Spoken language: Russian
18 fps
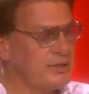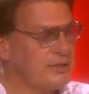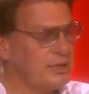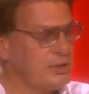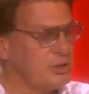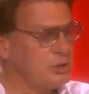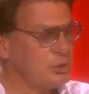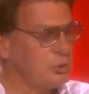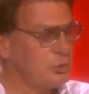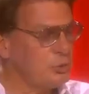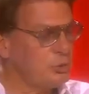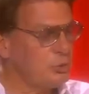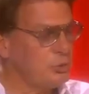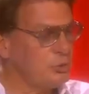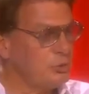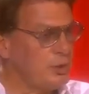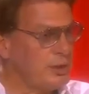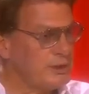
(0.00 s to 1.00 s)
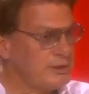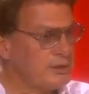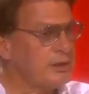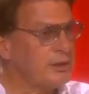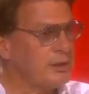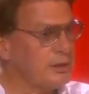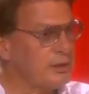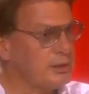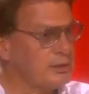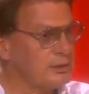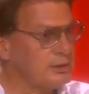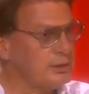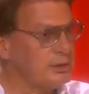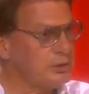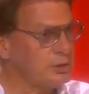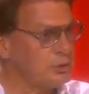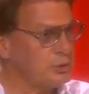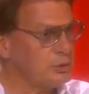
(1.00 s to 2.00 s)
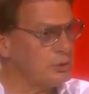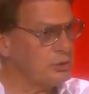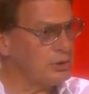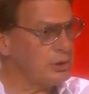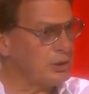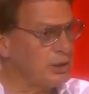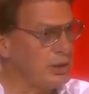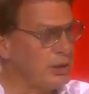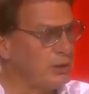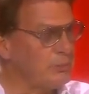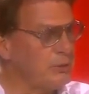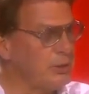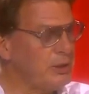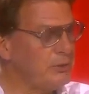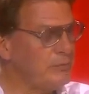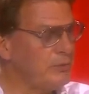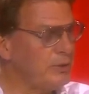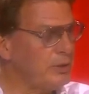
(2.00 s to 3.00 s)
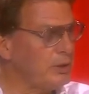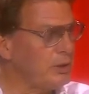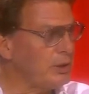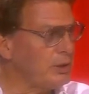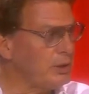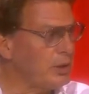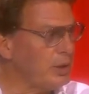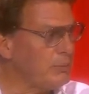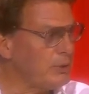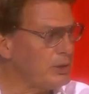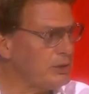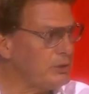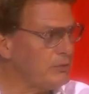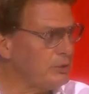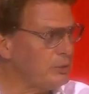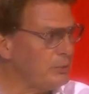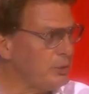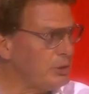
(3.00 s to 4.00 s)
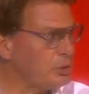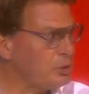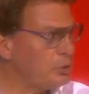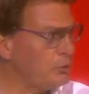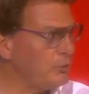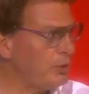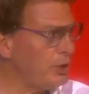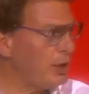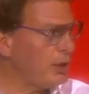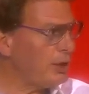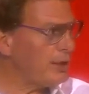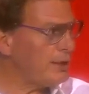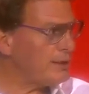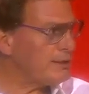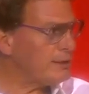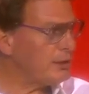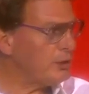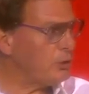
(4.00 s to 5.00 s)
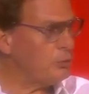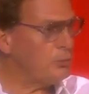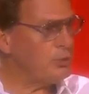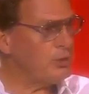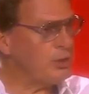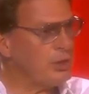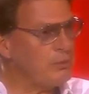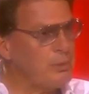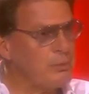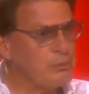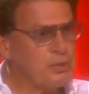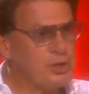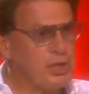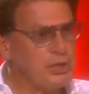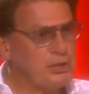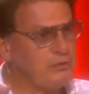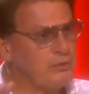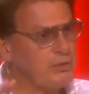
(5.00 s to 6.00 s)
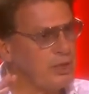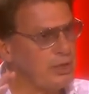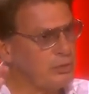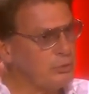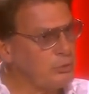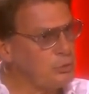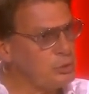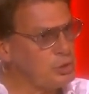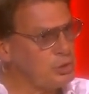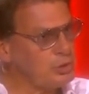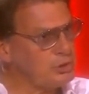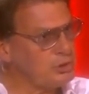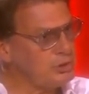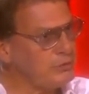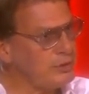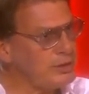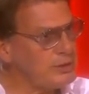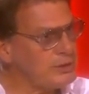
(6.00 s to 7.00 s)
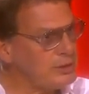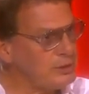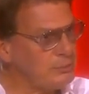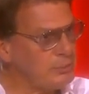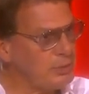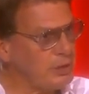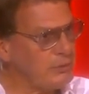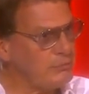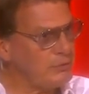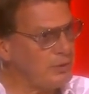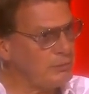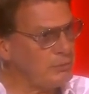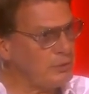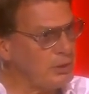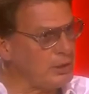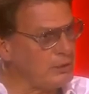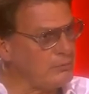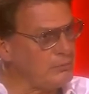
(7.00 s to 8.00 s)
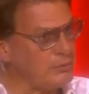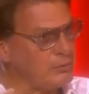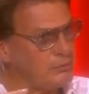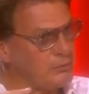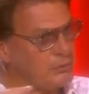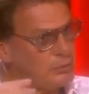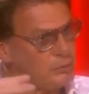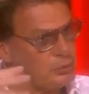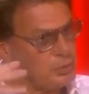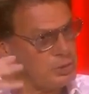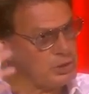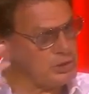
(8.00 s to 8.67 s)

сказали, что острый язык, что язык да. как бритва. Я обратил внимание, что вы как раз любите обобщать. Вы редко очень называете имена и фамилии. Вы вот